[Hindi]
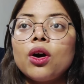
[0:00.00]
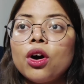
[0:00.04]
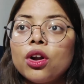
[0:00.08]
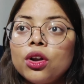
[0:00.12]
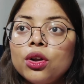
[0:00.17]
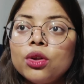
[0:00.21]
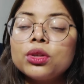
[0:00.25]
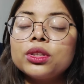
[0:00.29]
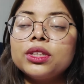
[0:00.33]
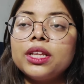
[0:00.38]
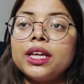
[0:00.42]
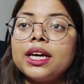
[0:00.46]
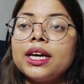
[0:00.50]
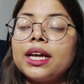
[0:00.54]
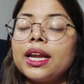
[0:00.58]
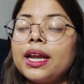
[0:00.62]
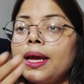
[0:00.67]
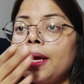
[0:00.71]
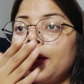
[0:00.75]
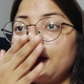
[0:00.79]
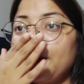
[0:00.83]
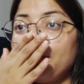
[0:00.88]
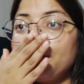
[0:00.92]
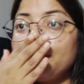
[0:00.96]
और लोग देख
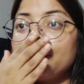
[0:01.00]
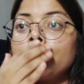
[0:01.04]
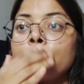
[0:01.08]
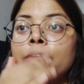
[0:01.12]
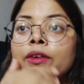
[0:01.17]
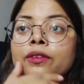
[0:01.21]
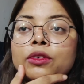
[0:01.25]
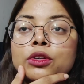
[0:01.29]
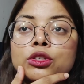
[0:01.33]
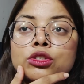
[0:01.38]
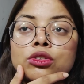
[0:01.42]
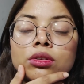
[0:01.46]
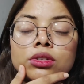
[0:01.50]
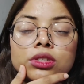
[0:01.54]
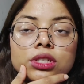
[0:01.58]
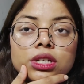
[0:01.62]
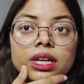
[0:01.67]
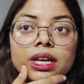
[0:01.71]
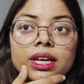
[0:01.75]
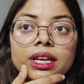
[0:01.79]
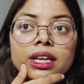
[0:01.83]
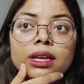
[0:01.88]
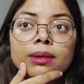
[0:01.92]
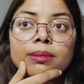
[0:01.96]
रहे हैं वो सोच
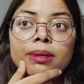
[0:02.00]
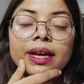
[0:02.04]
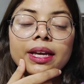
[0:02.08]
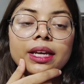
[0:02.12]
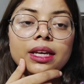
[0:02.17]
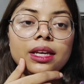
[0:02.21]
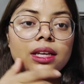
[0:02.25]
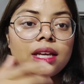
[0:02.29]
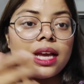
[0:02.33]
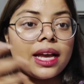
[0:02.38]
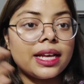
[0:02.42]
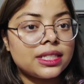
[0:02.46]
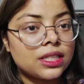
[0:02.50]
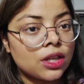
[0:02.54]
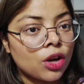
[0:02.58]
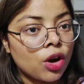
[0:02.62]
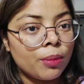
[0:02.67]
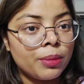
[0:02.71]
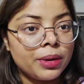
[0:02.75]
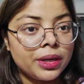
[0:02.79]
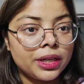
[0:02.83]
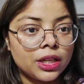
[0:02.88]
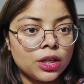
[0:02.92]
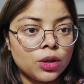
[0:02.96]
रहे हैं कि भाई ऐसे
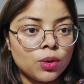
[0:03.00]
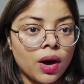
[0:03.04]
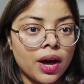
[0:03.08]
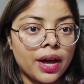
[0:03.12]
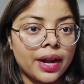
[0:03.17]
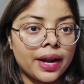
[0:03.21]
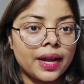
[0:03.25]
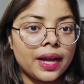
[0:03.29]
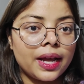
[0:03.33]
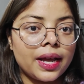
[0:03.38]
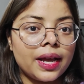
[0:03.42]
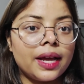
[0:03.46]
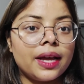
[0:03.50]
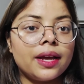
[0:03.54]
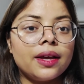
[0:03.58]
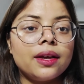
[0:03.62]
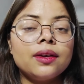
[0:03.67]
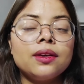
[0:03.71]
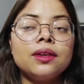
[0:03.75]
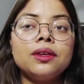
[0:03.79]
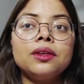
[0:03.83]
कॉमेंट क्यों आ रहे हैं